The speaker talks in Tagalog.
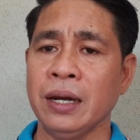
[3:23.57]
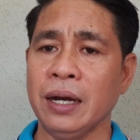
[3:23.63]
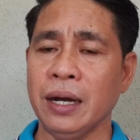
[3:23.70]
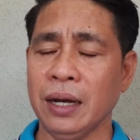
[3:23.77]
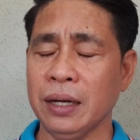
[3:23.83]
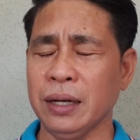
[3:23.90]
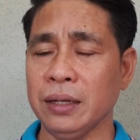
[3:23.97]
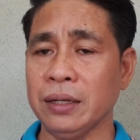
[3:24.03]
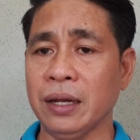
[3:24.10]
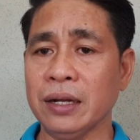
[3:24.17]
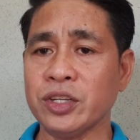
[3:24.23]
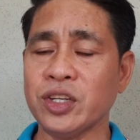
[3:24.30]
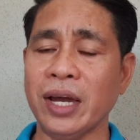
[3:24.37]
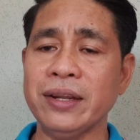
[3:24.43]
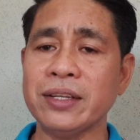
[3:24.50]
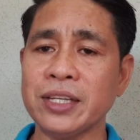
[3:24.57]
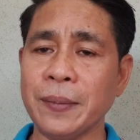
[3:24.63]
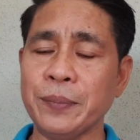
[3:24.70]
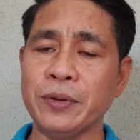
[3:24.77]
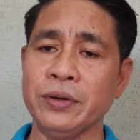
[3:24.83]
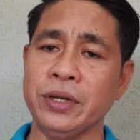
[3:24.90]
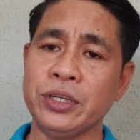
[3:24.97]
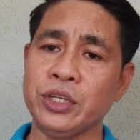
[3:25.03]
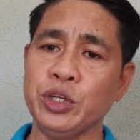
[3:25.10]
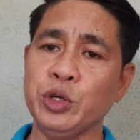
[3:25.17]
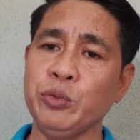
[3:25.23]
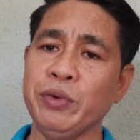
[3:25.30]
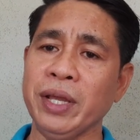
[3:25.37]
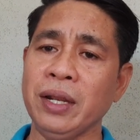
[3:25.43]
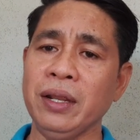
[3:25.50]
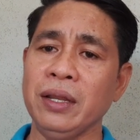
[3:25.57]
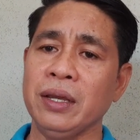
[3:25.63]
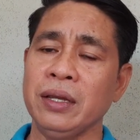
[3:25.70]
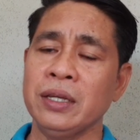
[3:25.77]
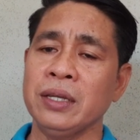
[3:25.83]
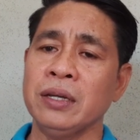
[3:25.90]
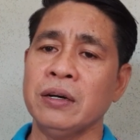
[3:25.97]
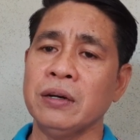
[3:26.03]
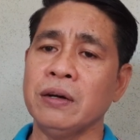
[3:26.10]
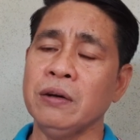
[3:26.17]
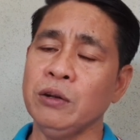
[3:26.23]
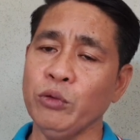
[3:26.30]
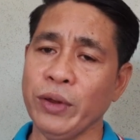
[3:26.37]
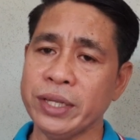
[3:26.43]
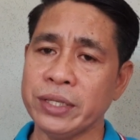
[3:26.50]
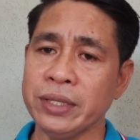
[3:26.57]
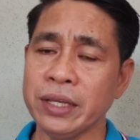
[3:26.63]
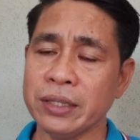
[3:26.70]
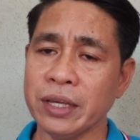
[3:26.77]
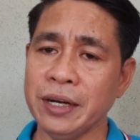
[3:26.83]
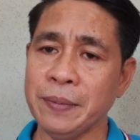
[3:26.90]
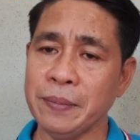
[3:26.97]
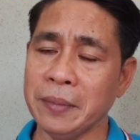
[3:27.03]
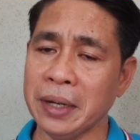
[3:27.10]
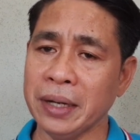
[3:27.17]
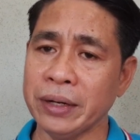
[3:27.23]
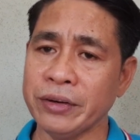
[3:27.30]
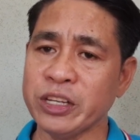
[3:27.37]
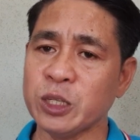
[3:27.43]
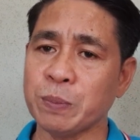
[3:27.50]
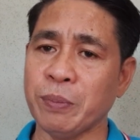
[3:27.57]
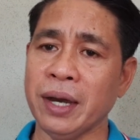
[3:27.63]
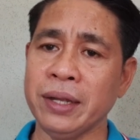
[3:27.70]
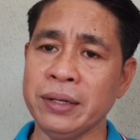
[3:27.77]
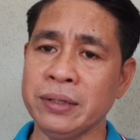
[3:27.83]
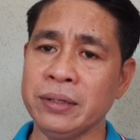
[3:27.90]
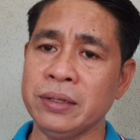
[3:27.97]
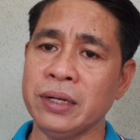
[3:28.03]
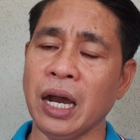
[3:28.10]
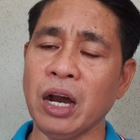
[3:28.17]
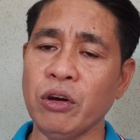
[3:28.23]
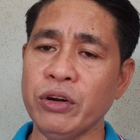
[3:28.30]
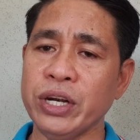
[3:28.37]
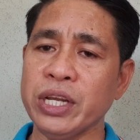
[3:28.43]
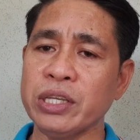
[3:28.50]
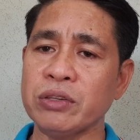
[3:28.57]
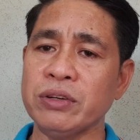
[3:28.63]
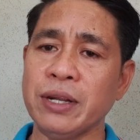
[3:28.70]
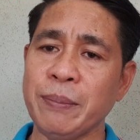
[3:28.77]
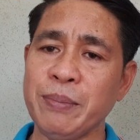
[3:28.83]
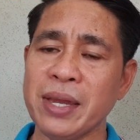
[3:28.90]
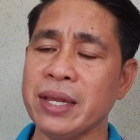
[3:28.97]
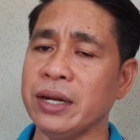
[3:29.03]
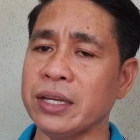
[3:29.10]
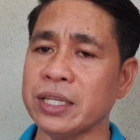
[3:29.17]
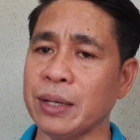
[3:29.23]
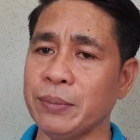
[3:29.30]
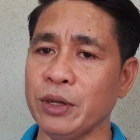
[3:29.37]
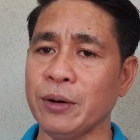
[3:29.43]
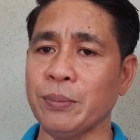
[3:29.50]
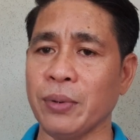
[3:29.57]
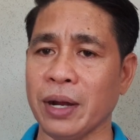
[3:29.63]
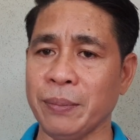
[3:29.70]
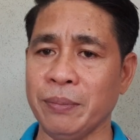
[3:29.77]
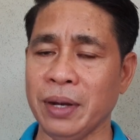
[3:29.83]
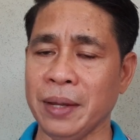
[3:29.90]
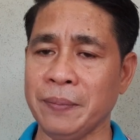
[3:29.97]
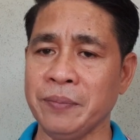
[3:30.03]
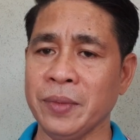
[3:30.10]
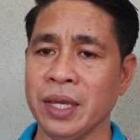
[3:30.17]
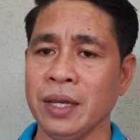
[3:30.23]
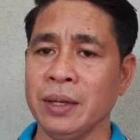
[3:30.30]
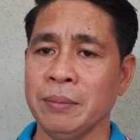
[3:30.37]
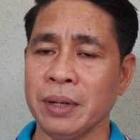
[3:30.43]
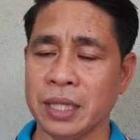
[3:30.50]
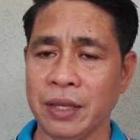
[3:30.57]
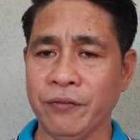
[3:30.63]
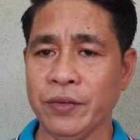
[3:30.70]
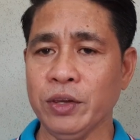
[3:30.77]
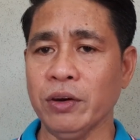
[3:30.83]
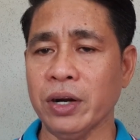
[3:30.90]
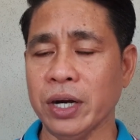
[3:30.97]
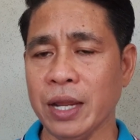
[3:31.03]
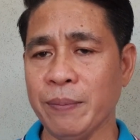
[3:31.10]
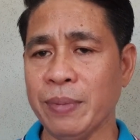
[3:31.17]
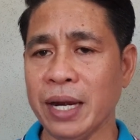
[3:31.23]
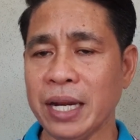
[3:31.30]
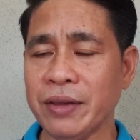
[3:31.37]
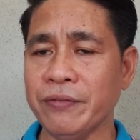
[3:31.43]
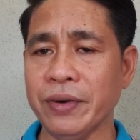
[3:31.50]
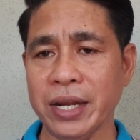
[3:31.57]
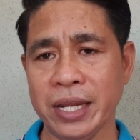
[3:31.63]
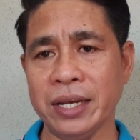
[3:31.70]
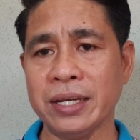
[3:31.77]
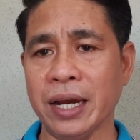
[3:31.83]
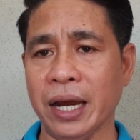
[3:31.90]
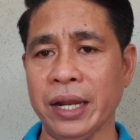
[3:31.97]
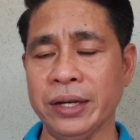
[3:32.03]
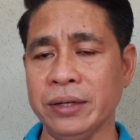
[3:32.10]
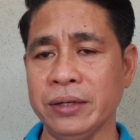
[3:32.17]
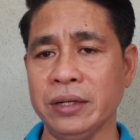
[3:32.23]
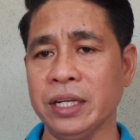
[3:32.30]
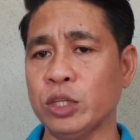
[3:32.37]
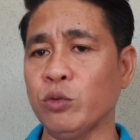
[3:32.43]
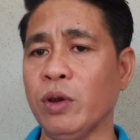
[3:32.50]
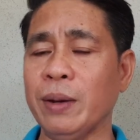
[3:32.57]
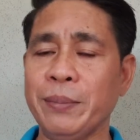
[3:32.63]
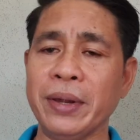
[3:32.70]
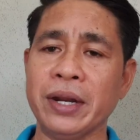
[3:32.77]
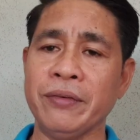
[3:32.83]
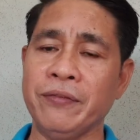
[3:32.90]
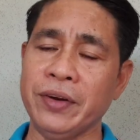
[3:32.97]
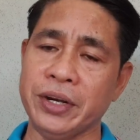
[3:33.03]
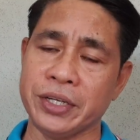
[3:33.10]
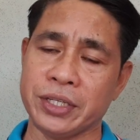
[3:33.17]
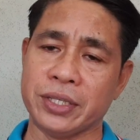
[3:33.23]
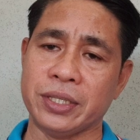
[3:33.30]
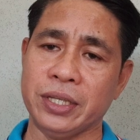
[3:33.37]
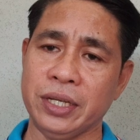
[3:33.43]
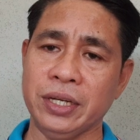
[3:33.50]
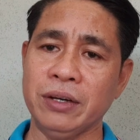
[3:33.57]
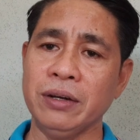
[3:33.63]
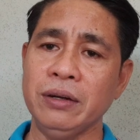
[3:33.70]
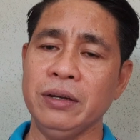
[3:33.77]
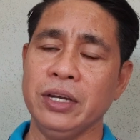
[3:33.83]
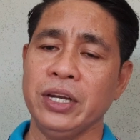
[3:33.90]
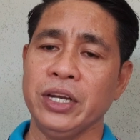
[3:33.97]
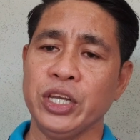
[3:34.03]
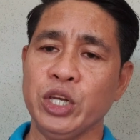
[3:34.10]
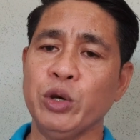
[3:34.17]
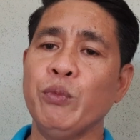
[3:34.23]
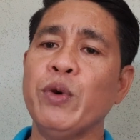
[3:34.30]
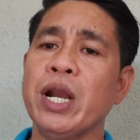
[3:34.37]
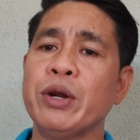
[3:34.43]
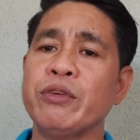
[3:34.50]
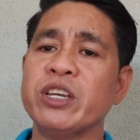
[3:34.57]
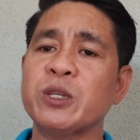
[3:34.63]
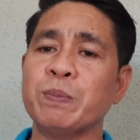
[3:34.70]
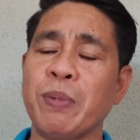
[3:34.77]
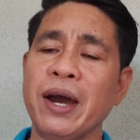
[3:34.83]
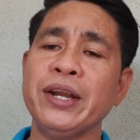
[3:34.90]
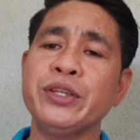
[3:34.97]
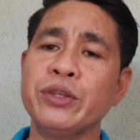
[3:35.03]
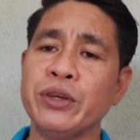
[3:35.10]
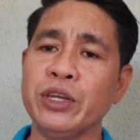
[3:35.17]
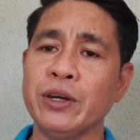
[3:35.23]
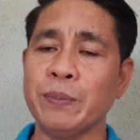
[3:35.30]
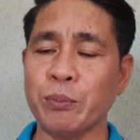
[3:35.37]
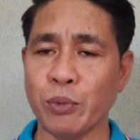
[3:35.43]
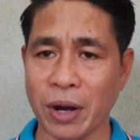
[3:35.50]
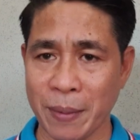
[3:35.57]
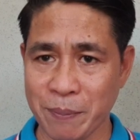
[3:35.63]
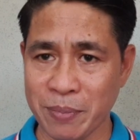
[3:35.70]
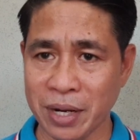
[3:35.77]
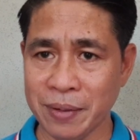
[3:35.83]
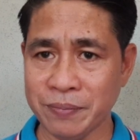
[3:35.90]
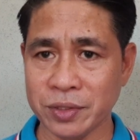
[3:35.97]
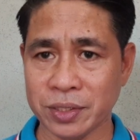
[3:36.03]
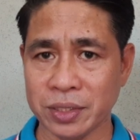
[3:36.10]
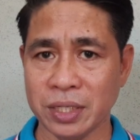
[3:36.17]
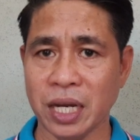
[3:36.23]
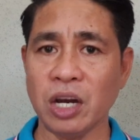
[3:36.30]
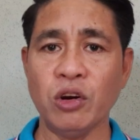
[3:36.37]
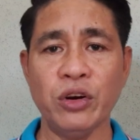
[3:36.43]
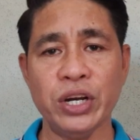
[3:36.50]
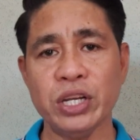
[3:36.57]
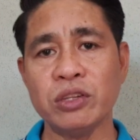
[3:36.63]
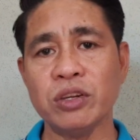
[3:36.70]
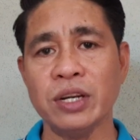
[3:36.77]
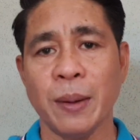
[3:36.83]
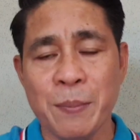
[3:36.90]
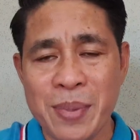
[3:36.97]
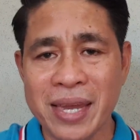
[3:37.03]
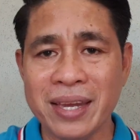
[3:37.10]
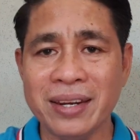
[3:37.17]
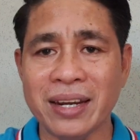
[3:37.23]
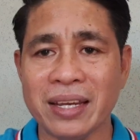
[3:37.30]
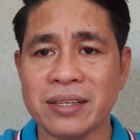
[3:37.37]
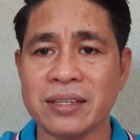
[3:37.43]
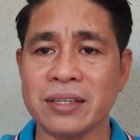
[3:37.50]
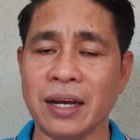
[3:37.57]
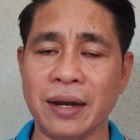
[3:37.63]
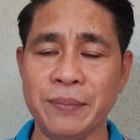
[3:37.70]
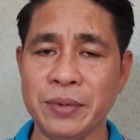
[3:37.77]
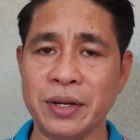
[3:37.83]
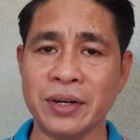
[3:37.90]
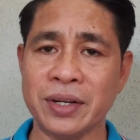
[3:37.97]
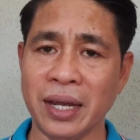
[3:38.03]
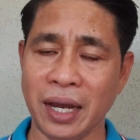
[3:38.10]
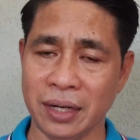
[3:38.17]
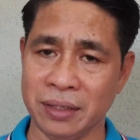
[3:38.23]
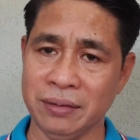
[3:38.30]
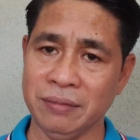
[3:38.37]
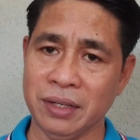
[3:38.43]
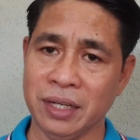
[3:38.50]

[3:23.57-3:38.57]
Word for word: uh, ang chance po is you will always deter, uh, respond according to the bigness of your problem. But if you are a believer in God, it will be reversed. You know, you will respond to your problems according to the bigness of your God.